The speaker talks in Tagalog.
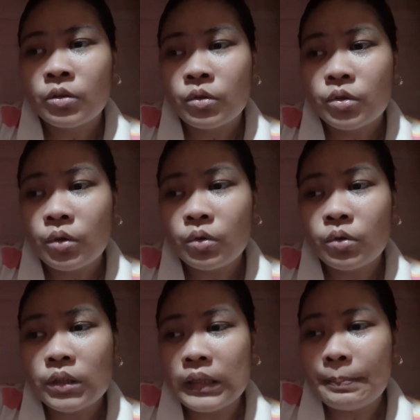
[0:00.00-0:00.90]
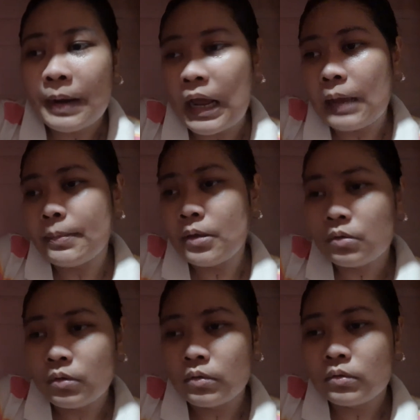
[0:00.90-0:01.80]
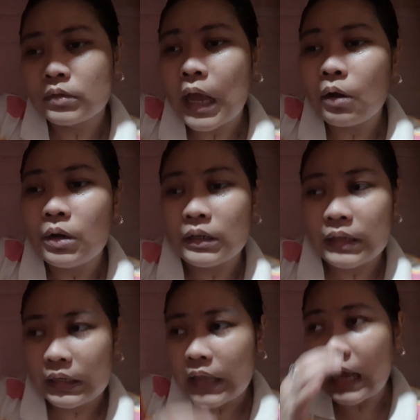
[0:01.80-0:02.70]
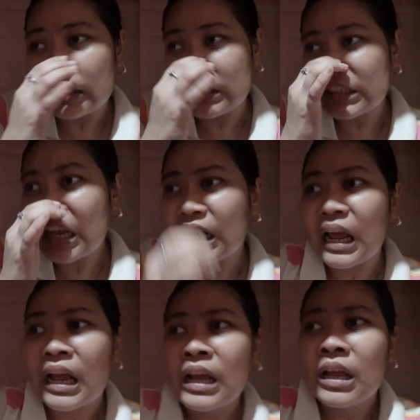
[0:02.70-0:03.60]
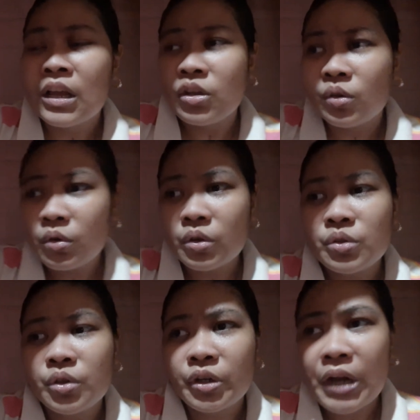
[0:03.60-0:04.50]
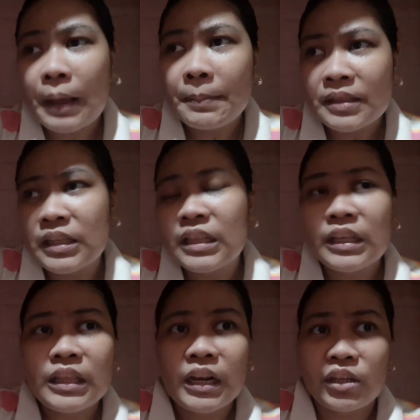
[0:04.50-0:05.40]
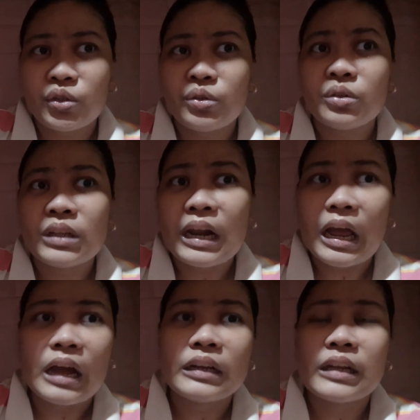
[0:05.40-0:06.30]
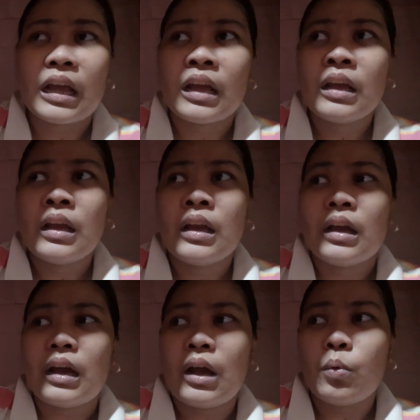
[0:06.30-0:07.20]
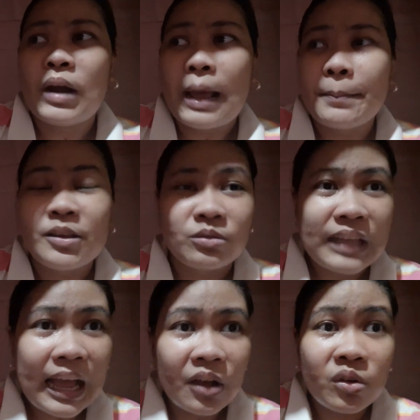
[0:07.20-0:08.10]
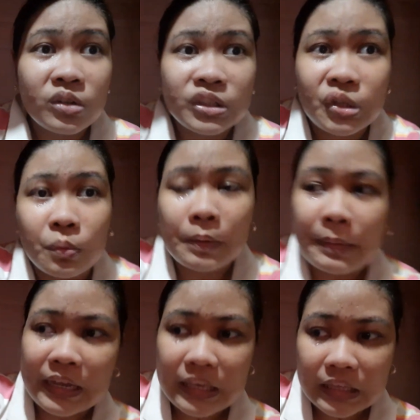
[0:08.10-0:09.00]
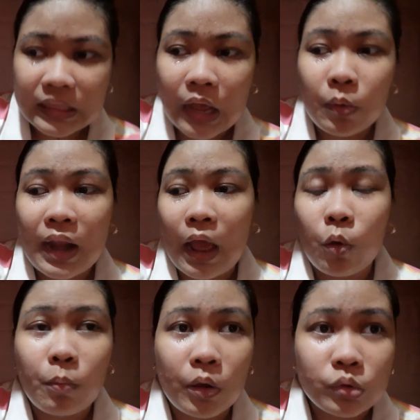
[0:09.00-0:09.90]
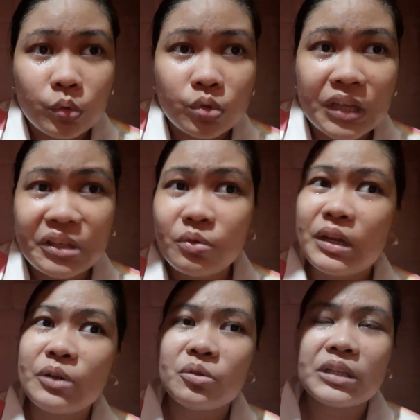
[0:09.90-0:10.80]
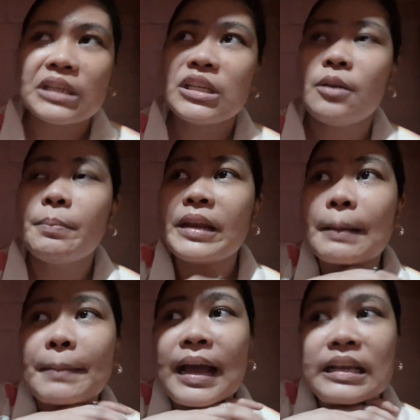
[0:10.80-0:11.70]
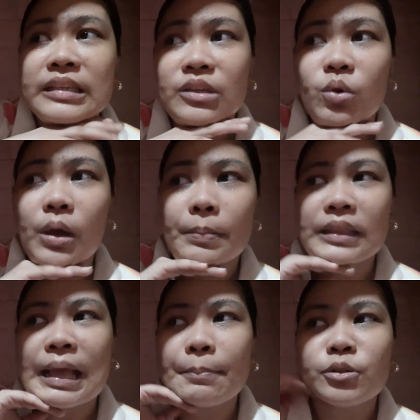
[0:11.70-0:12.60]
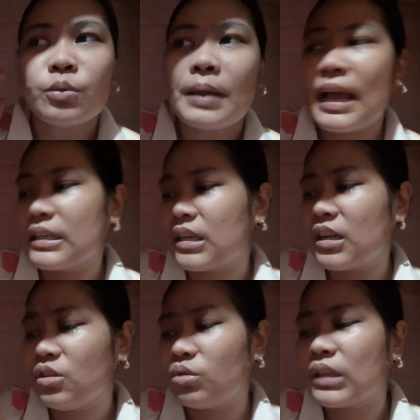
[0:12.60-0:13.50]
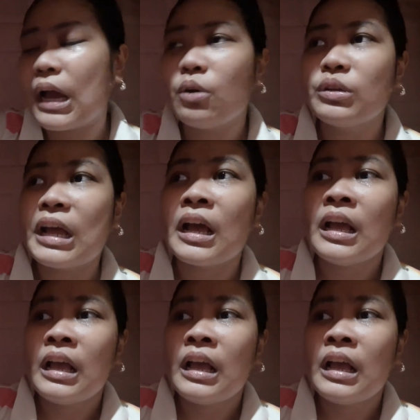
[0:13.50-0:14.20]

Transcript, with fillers: So, kung hindi pala kami yung tao lang na ina-assist, sana yung concern namin, dinediretso nyo na lang na uh, wala pa yung tao, hindi ko pa makita, wala akong mautusan. Yung ganun kasi yung pinapaasa nyo kami tapos umaasa rin yung tao na